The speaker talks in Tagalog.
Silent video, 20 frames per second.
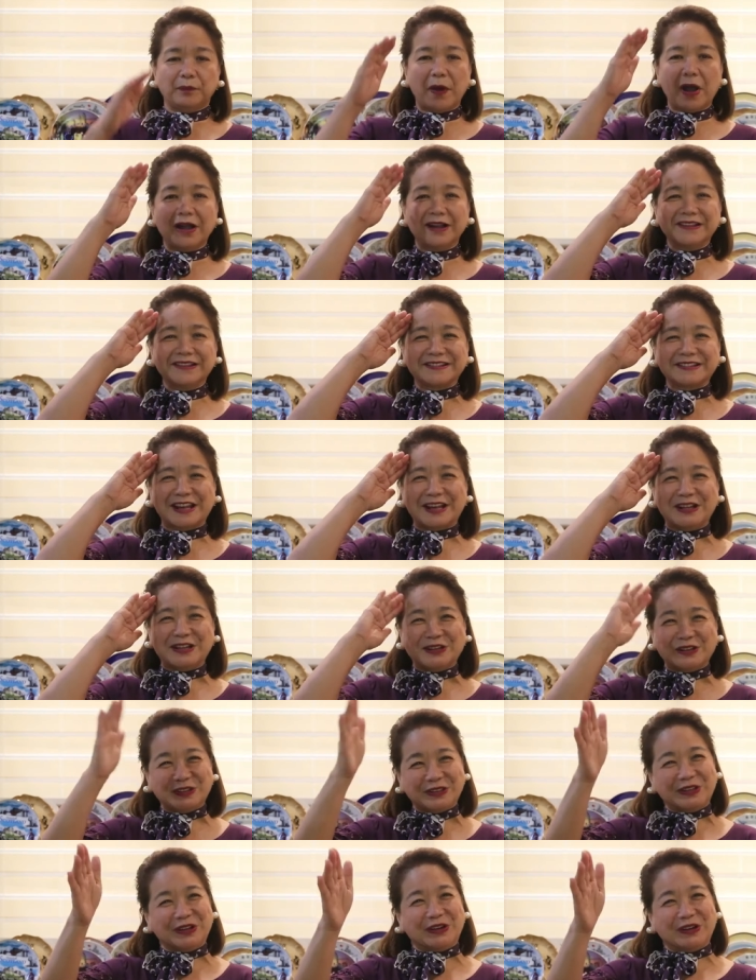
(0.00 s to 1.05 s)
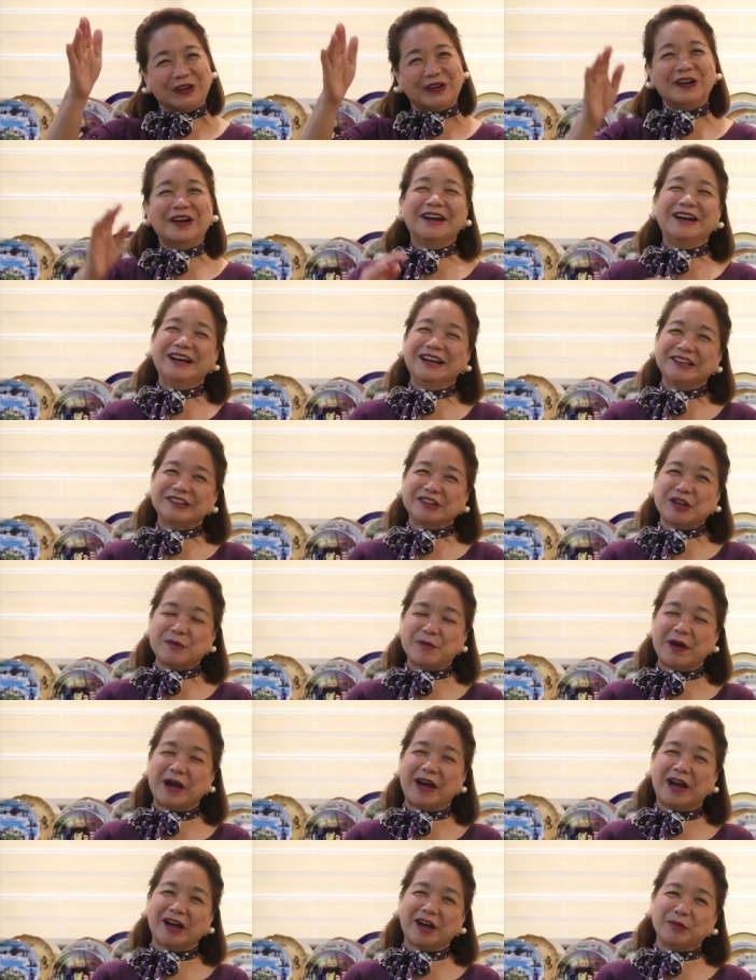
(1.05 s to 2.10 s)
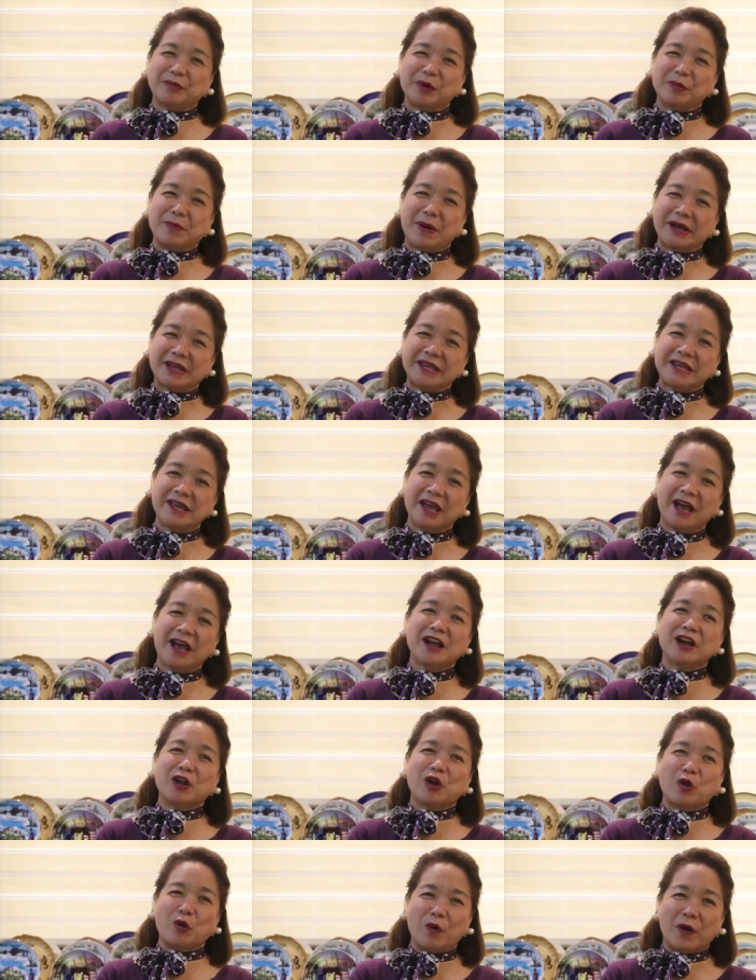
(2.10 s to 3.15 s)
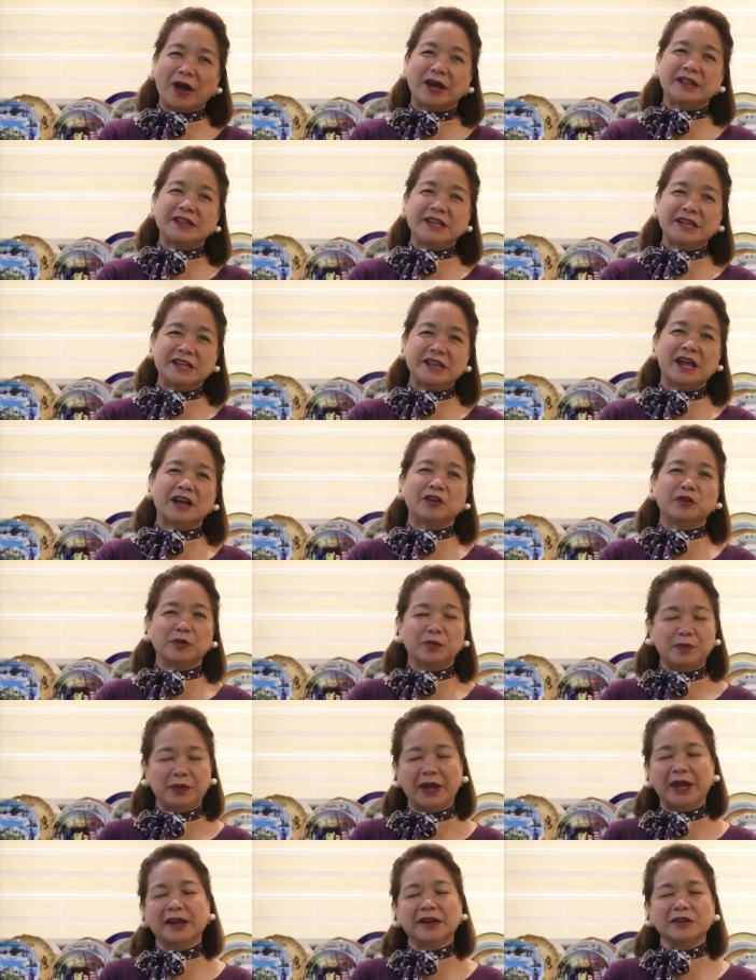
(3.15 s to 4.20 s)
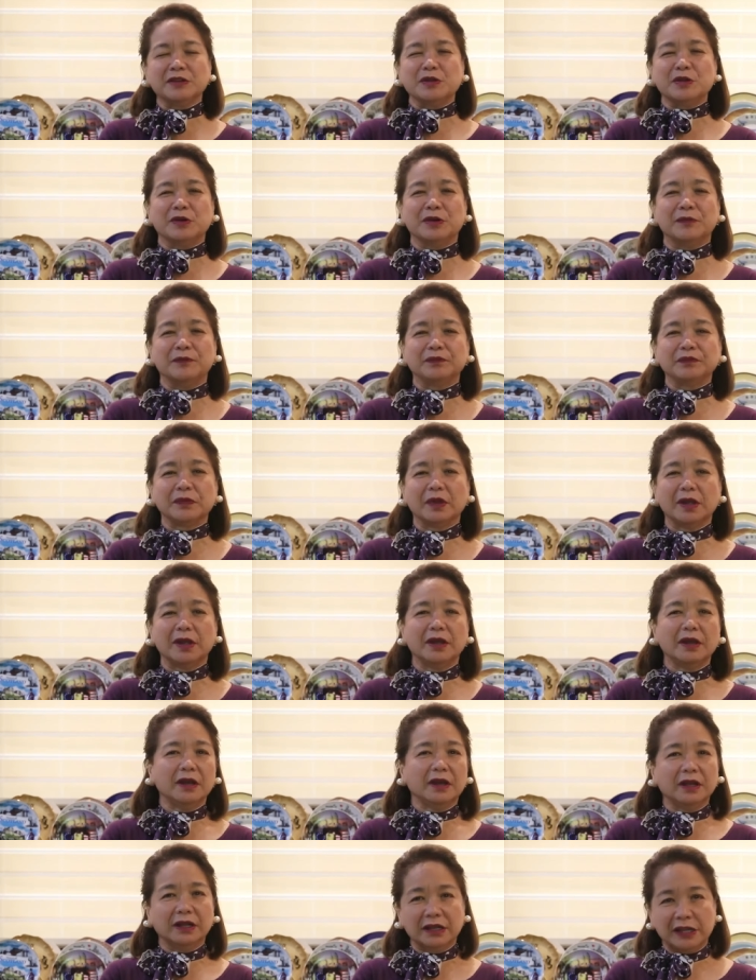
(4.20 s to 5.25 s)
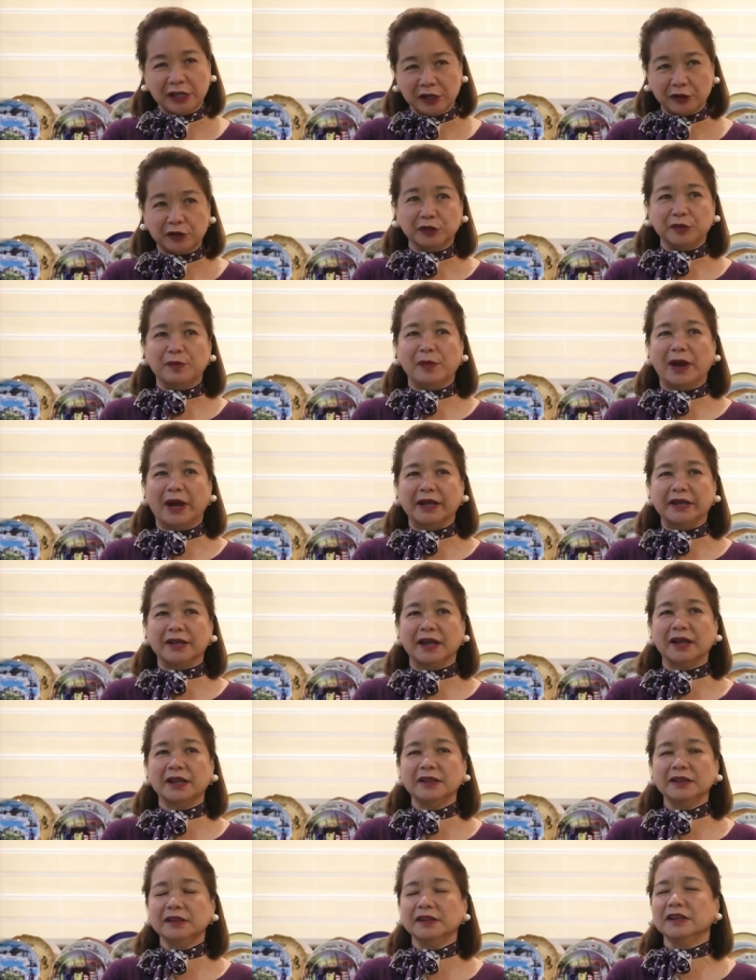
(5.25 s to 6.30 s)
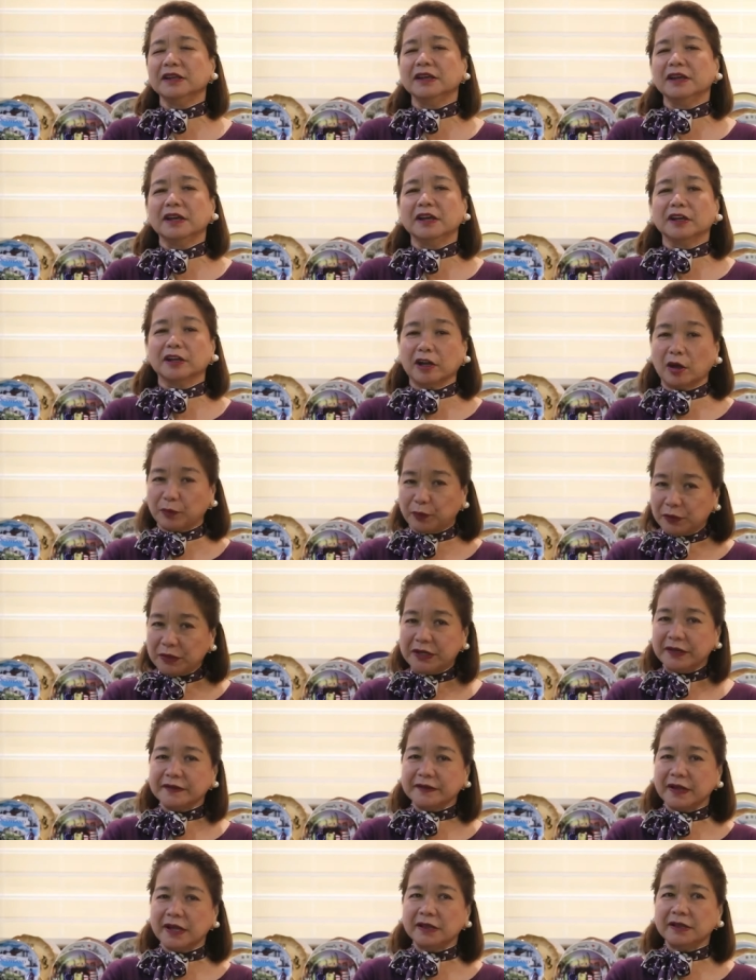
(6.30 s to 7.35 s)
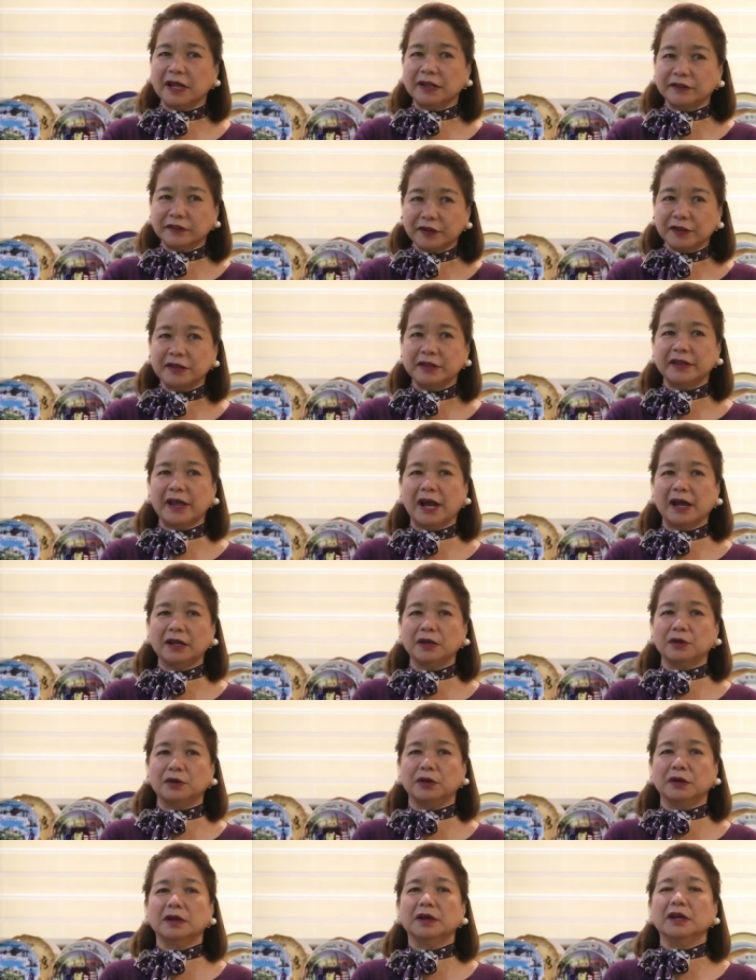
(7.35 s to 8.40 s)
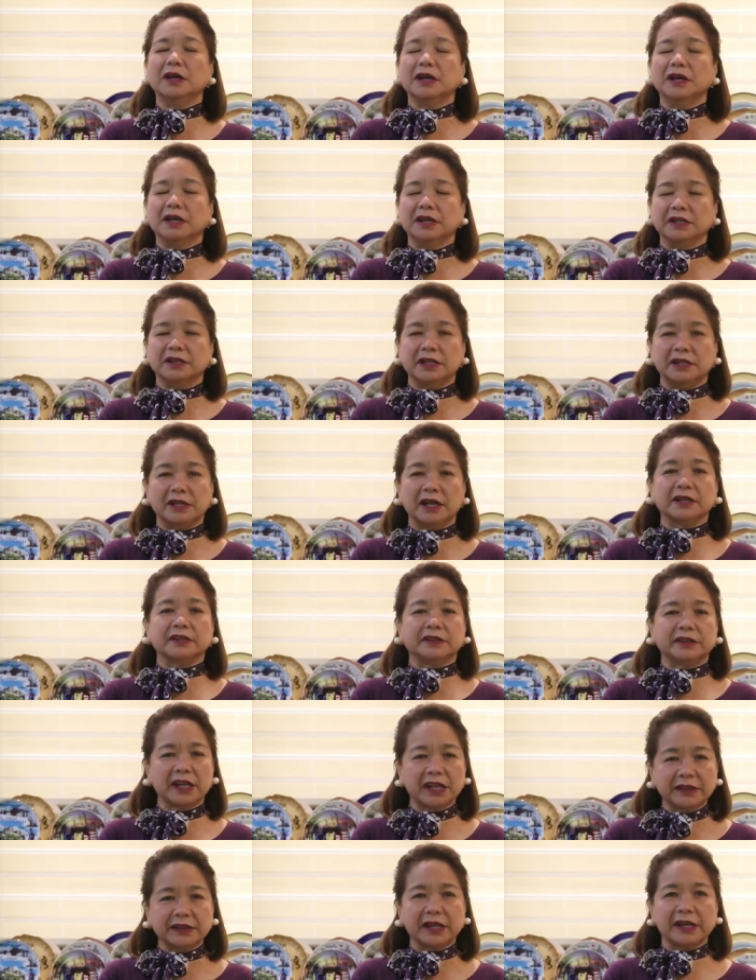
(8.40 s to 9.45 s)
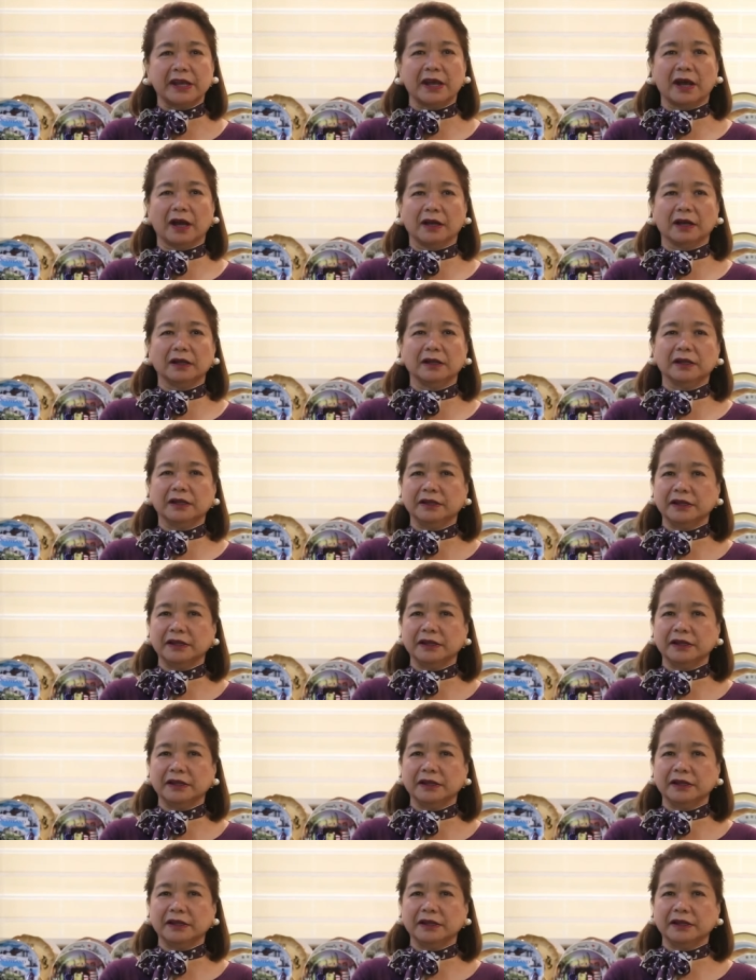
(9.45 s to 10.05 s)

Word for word: pagsaludo sa mga kababaihang kawadi ng gobyerno, lingkod bayan, kapulisan at sundalo na nagtitiyak